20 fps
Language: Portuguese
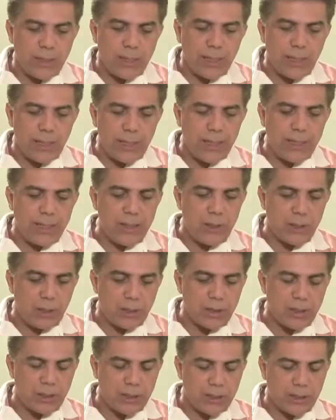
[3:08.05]
que
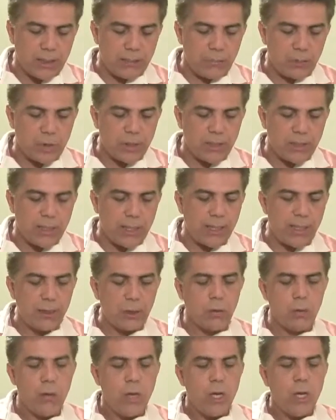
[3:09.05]
nós estamos
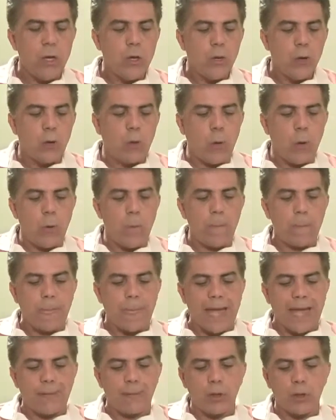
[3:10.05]
tendo com
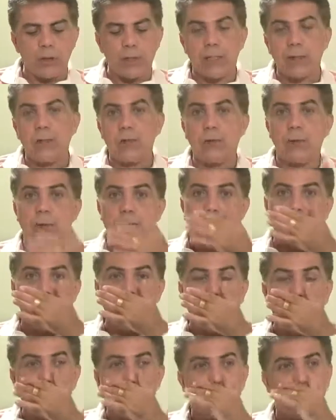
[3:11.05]
a nossa
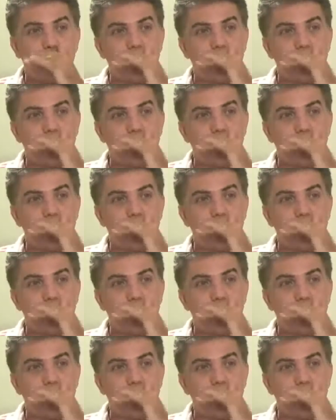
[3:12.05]
doutrina.